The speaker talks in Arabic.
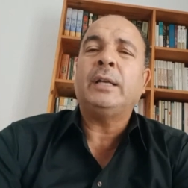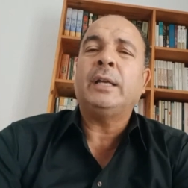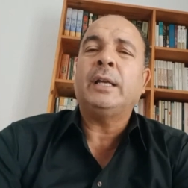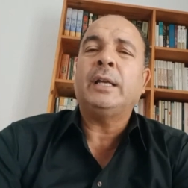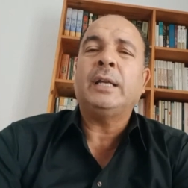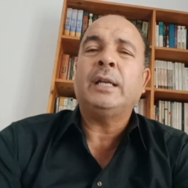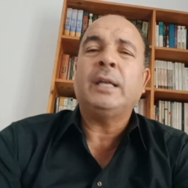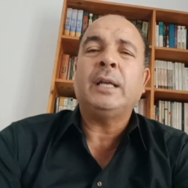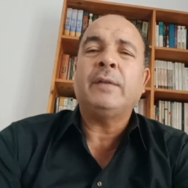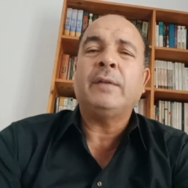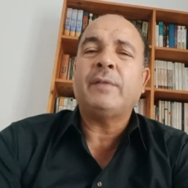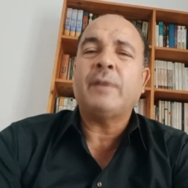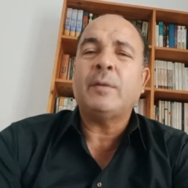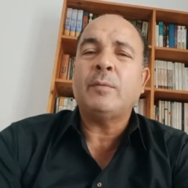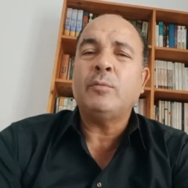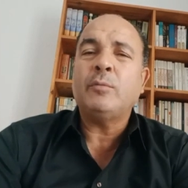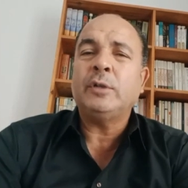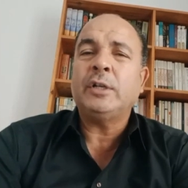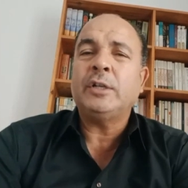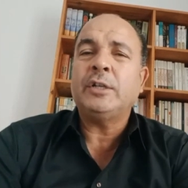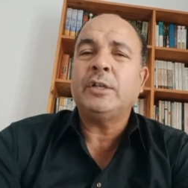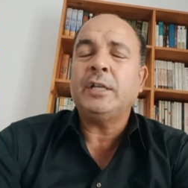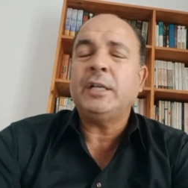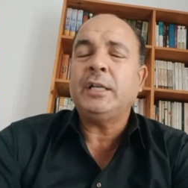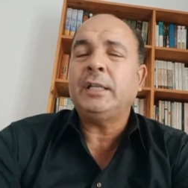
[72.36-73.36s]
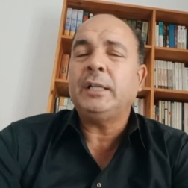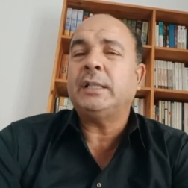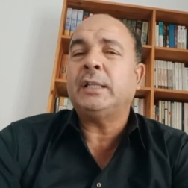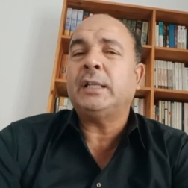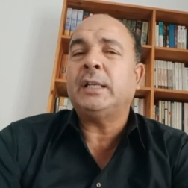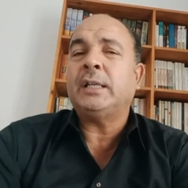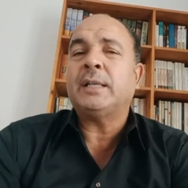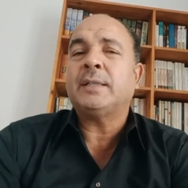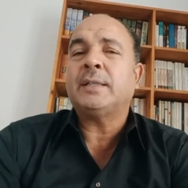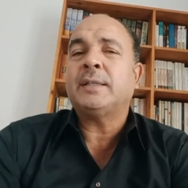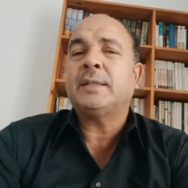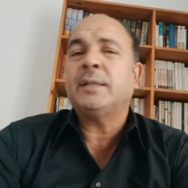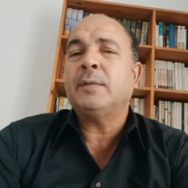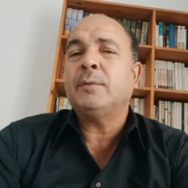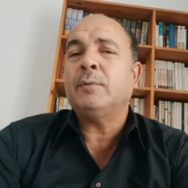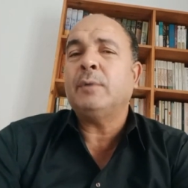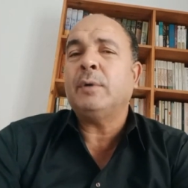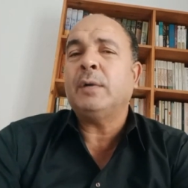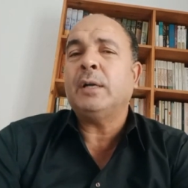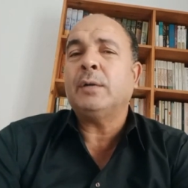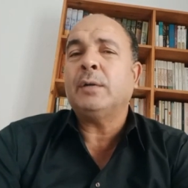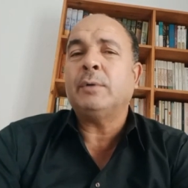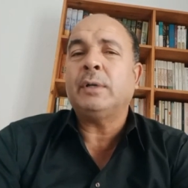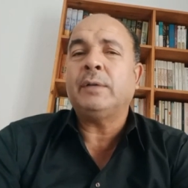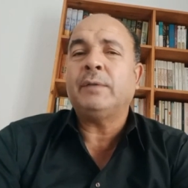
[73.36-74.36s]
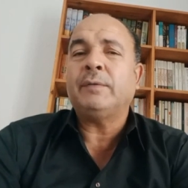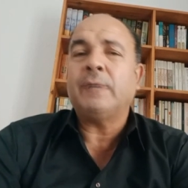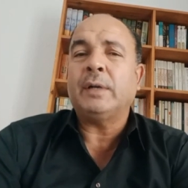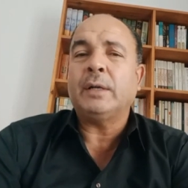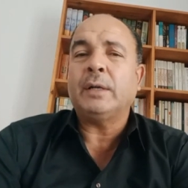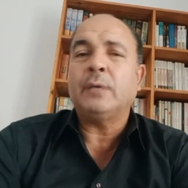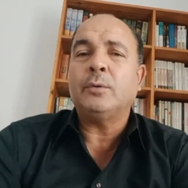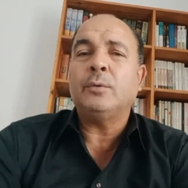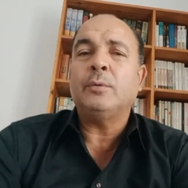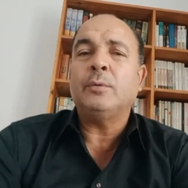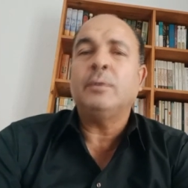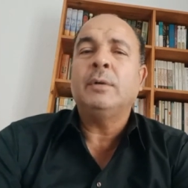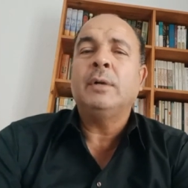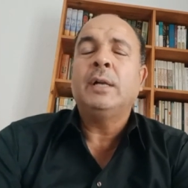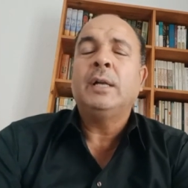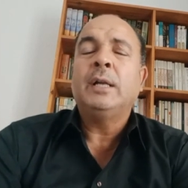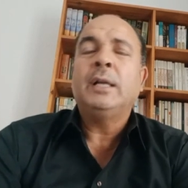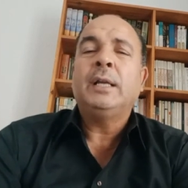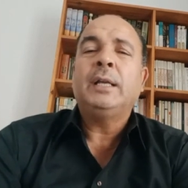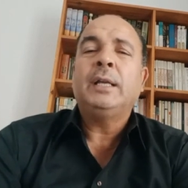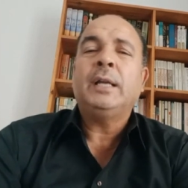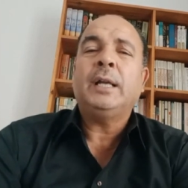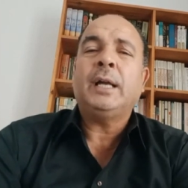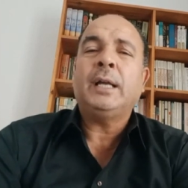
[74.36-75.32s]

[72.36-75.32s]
لان يفهمون جيدا السنوار ورفاقه